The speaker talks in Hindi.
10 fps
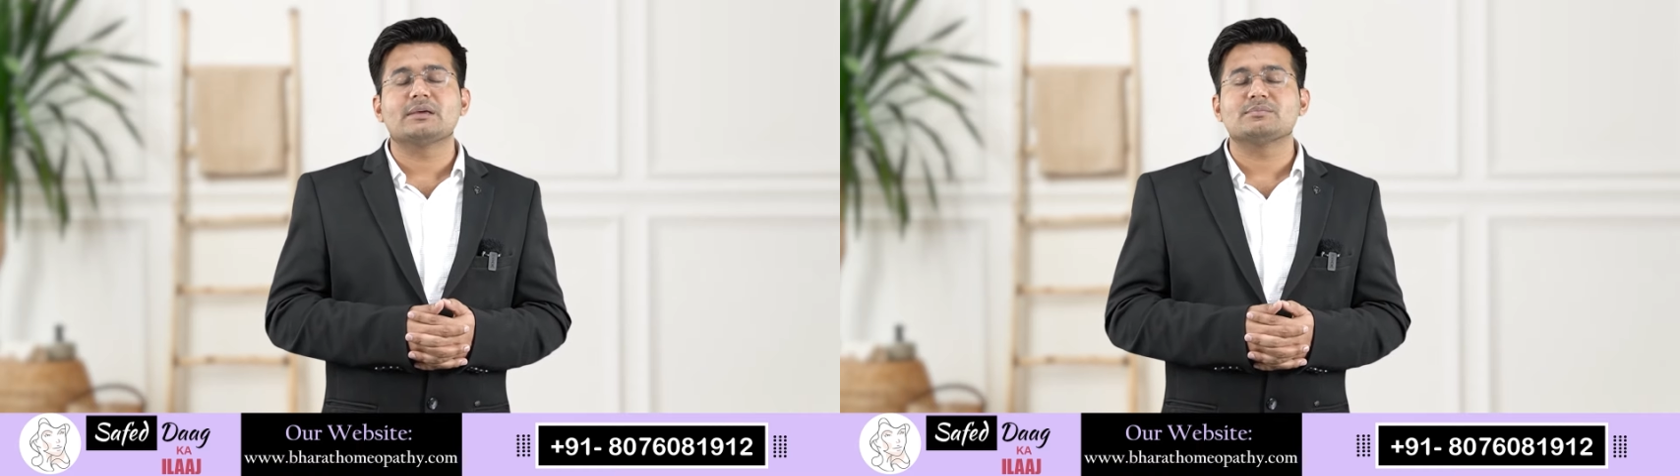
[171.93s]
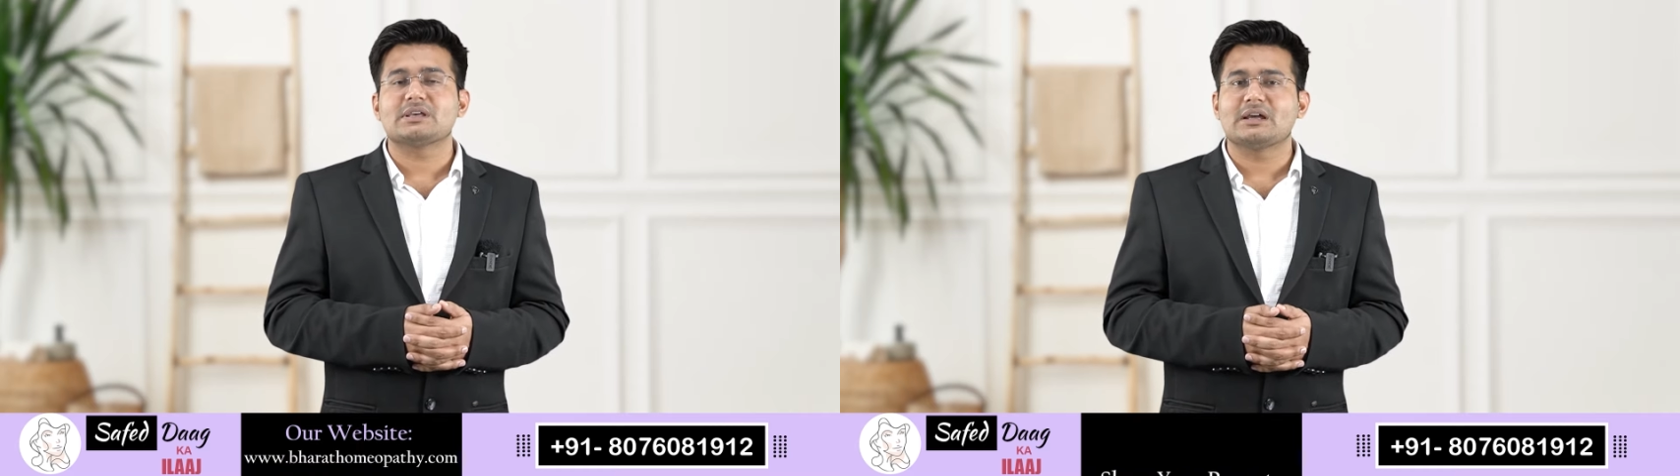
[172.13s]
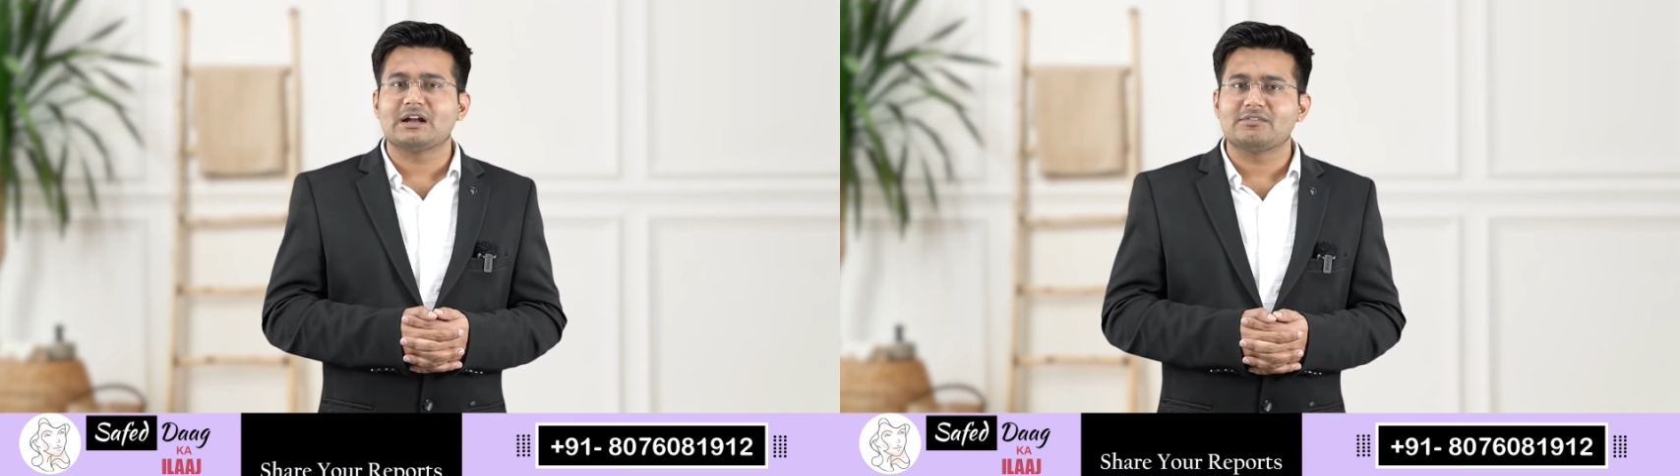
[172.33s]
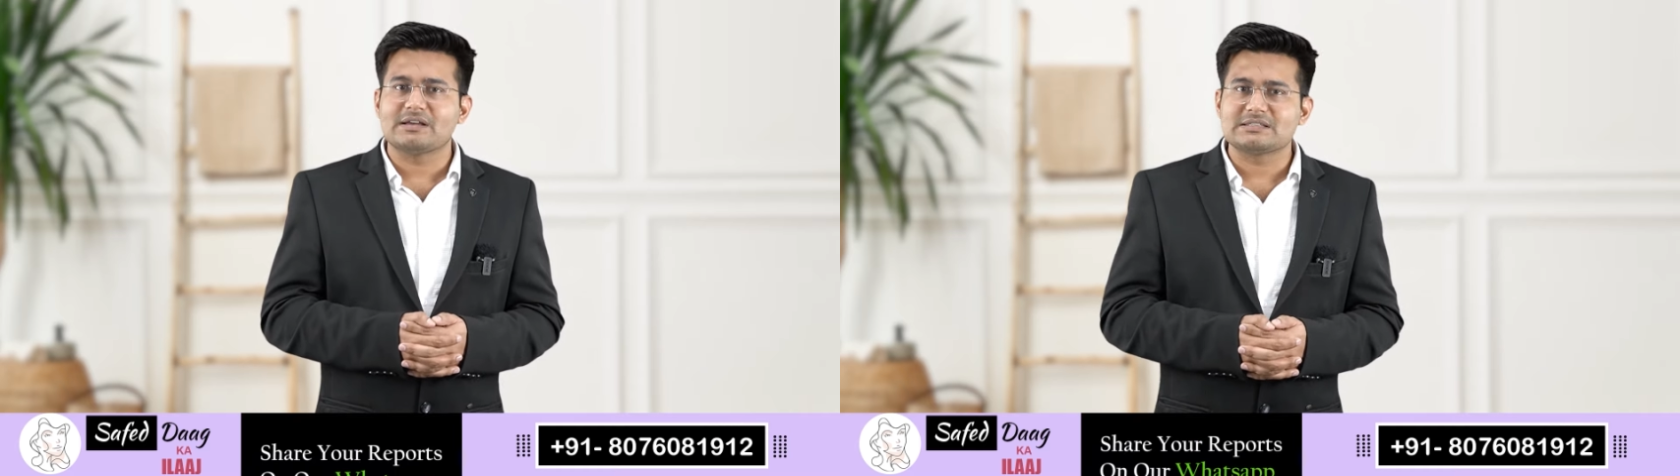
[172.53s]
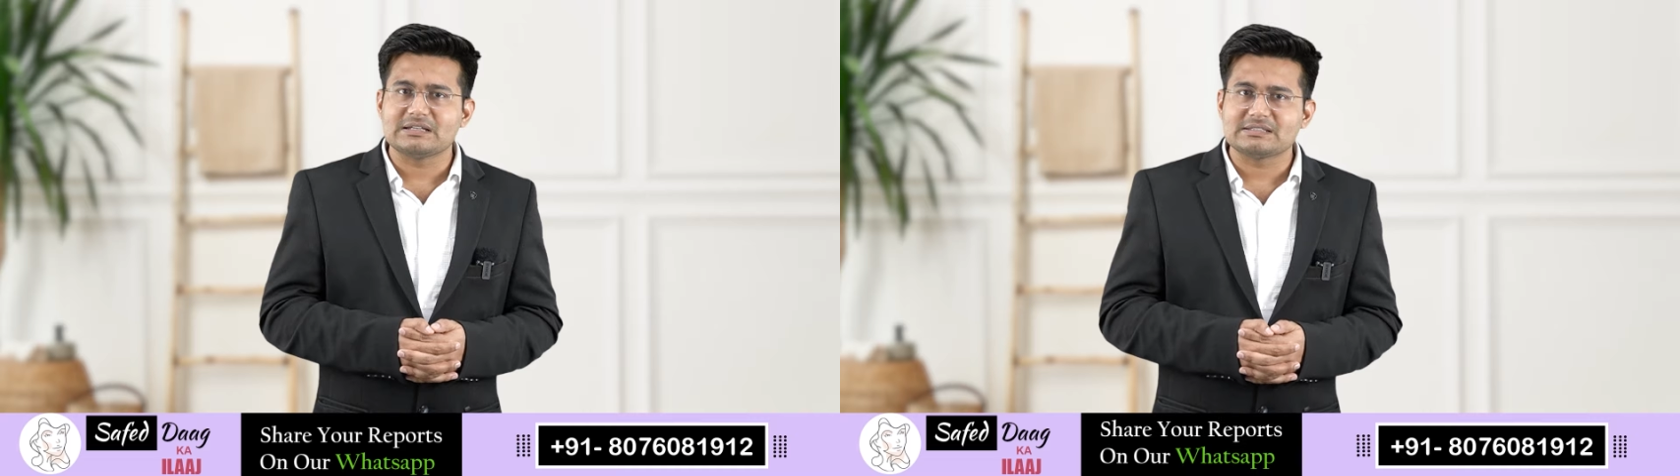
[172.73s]
टीम से
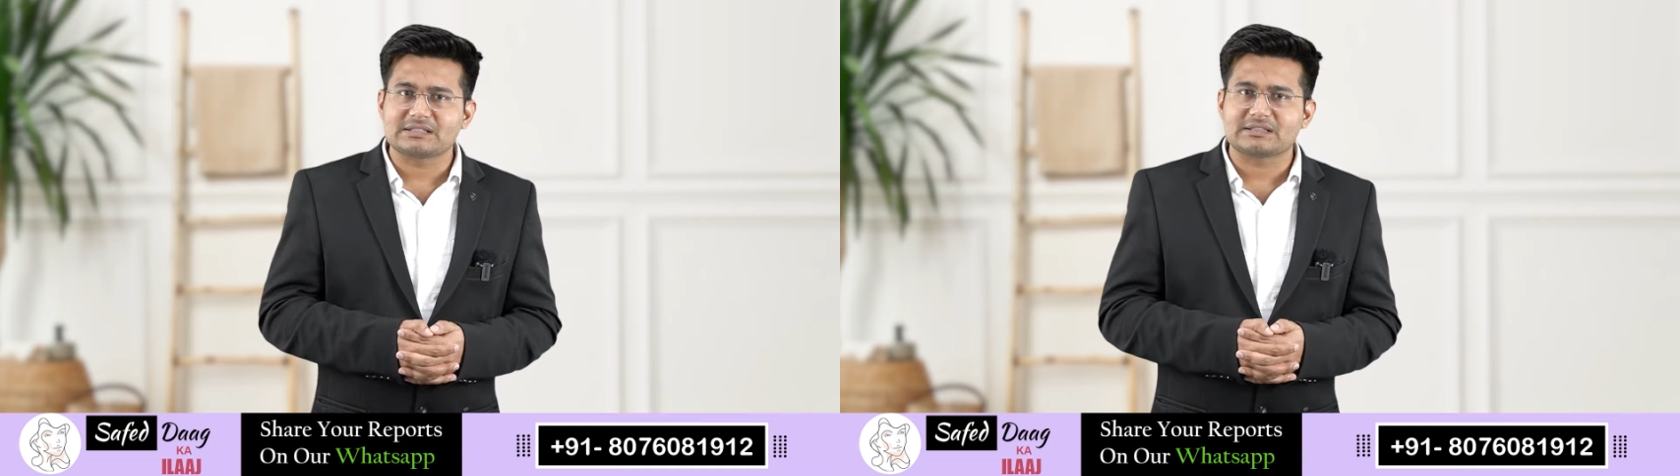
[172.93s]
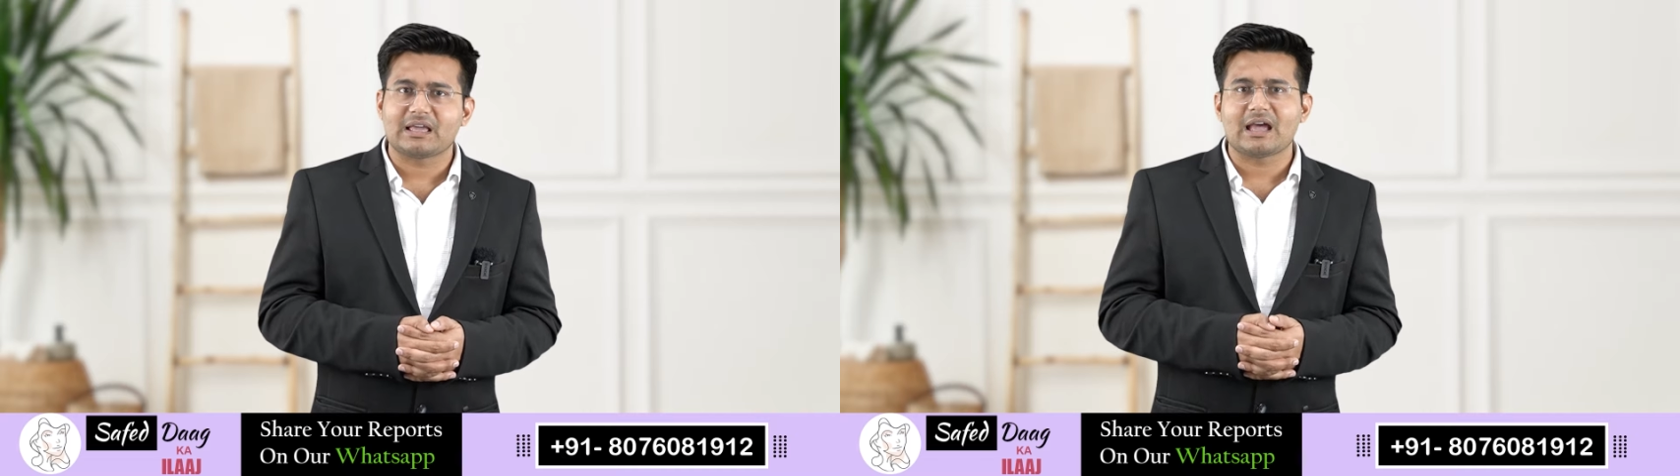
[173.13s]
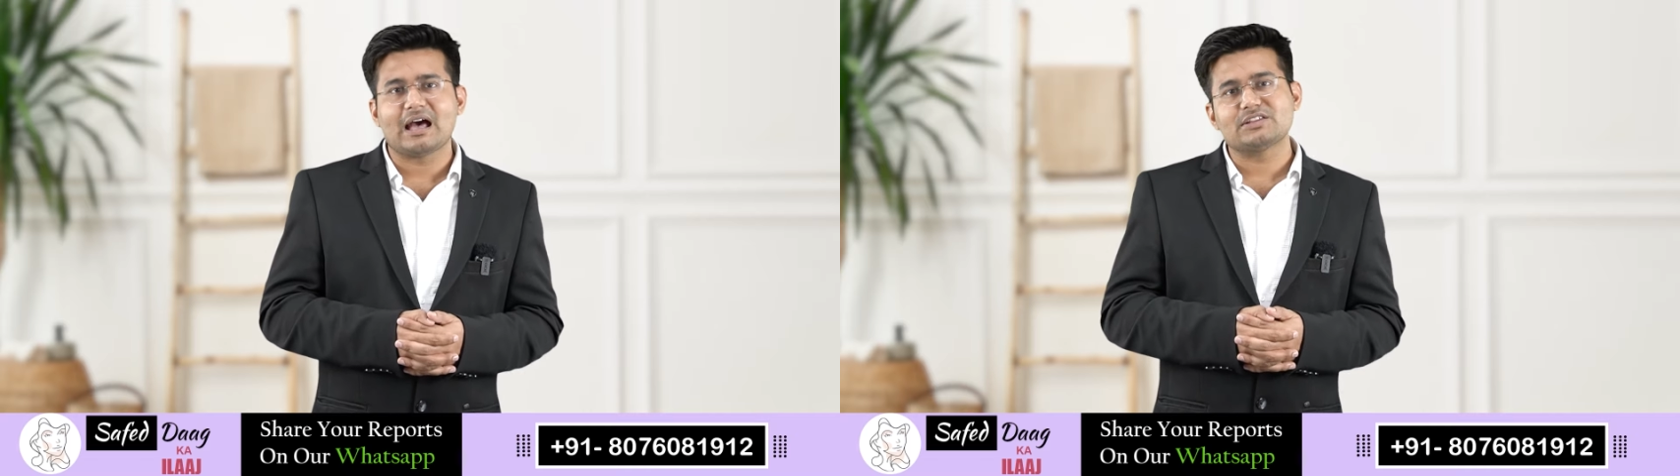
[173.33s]
एडवाइस ले सकते हैं